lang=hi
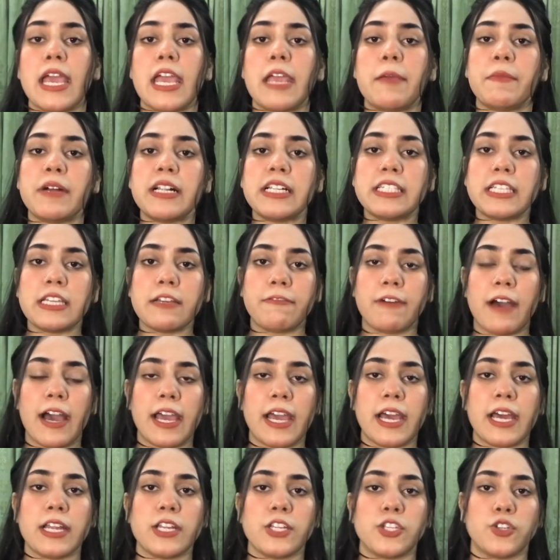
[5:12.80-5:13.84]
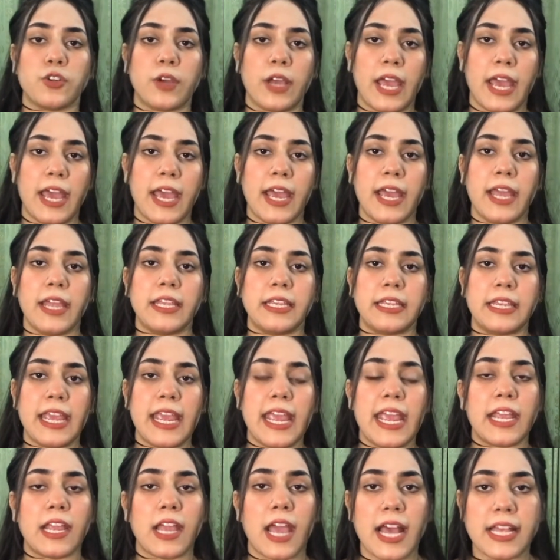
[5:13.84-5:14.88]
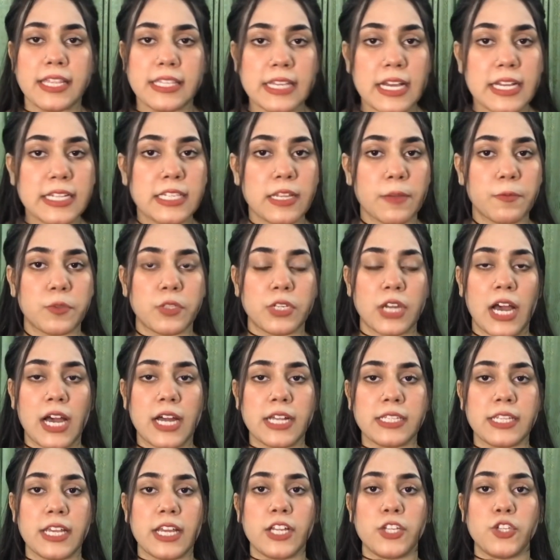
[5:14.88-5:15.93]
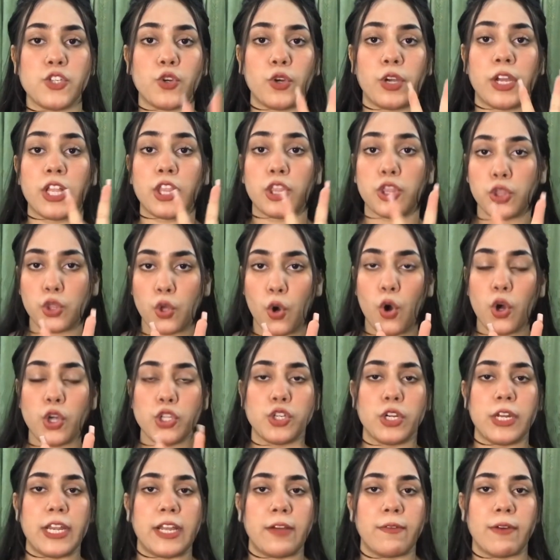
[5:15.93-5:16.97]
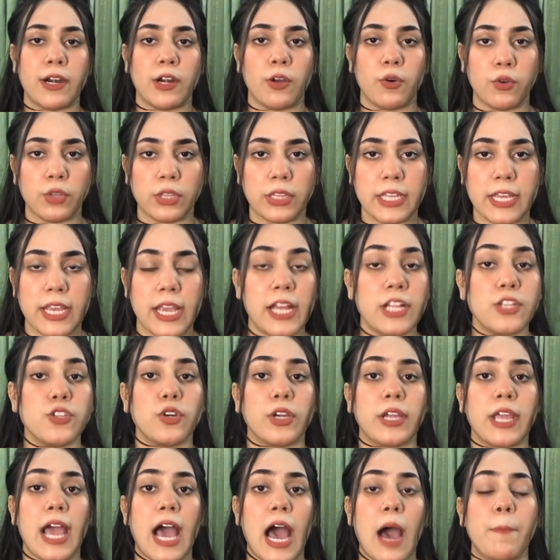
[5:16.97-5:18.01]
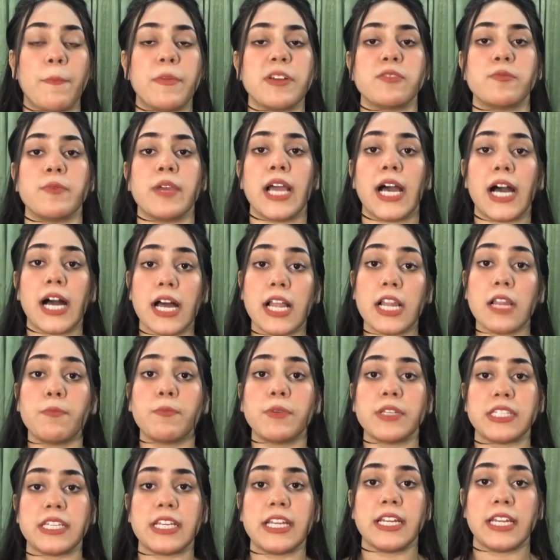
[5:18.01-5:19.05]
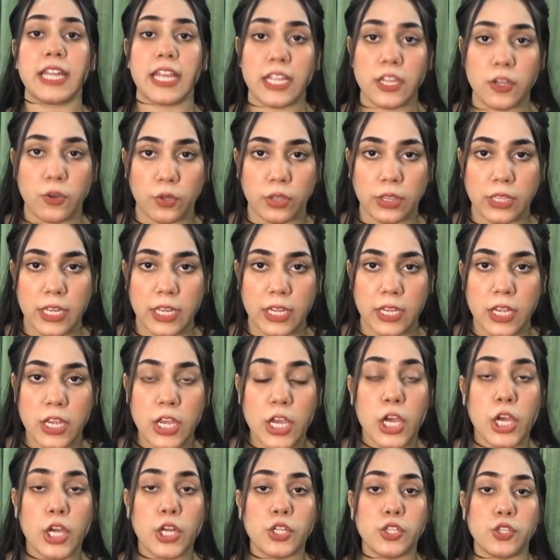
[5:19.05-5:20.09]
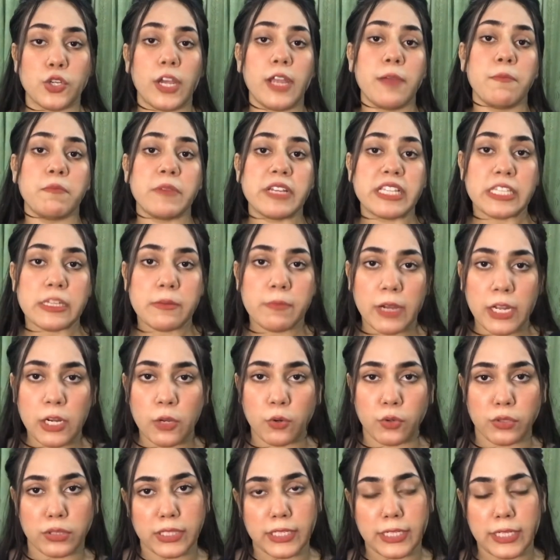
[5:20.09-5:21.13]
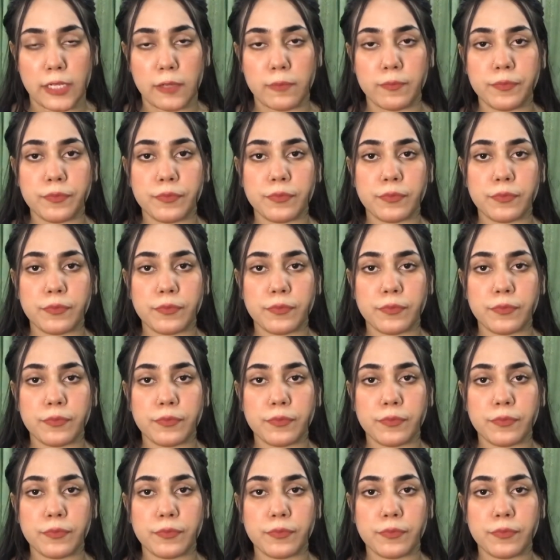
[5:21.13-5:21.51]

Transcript: इमल्सीफायर जो है ये एक ऐसा सब्सटेंस है जो कि दो जो लिक्विड होते हैं जो कि आपस में हल पजी नहीं होते जो इमिजिबल होते हैं